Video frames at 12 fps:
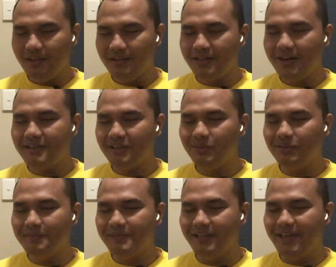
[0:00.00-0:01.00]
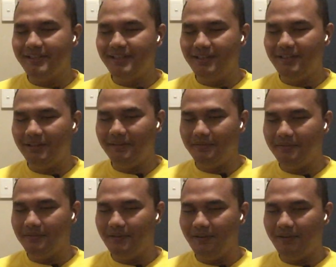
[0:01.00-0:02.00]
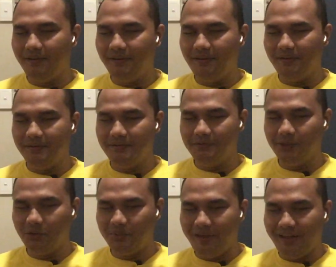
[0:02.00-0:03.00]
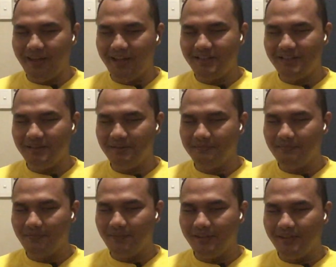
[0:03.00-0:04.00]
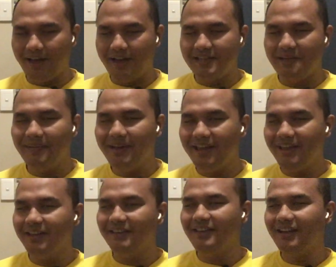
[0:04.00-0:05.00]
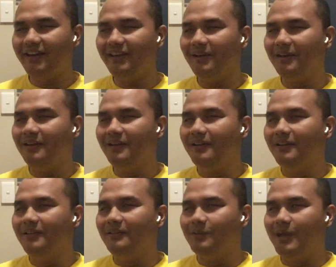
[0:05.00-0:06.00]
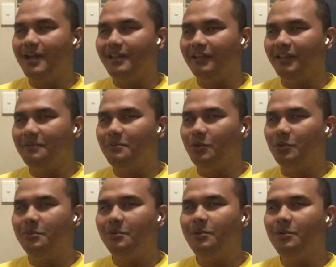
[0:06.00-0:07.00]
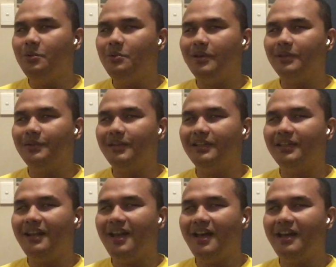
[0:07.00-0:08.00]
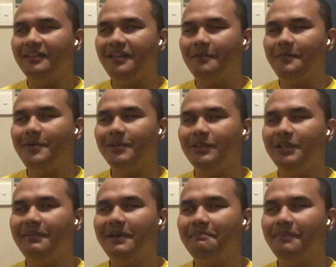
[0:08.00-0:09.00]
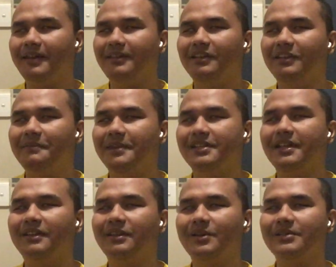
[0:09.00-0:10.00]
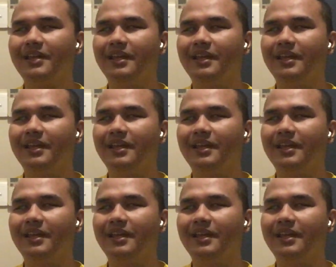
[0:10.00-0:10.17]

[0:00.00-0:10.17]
salah satu tips sih guys jadi uh, untuk baggage jangan sampai lah ya kita kayak udah datangnya buru-buru, waktunya telat, apa waktunya mepet gitu misalnya terus